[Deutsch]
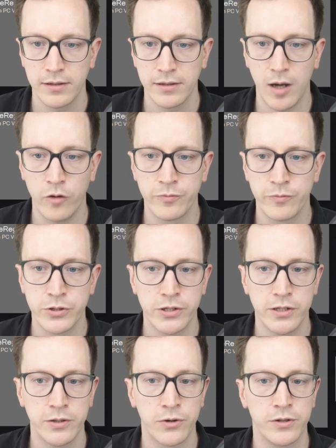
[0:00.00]
Die
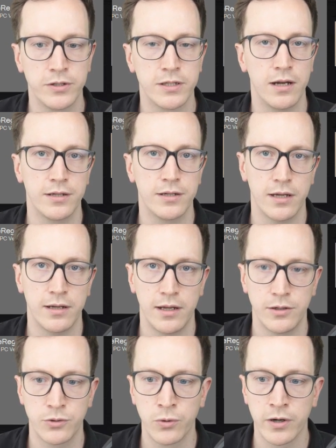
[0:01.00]
Aufbissschiene könnte ich gleich an
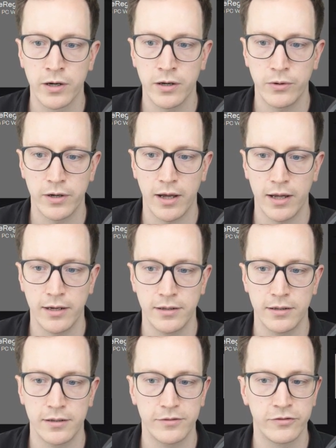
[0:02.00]
einen Drucker oder
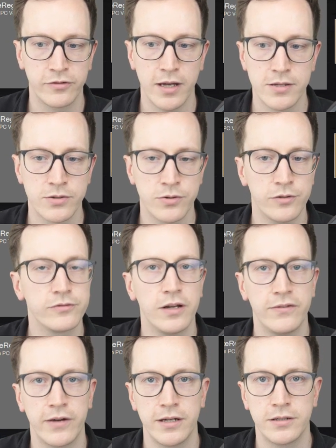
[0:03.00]
eine
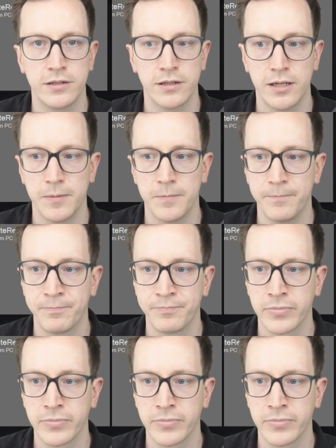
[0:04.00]
Frässoftware weitergeben.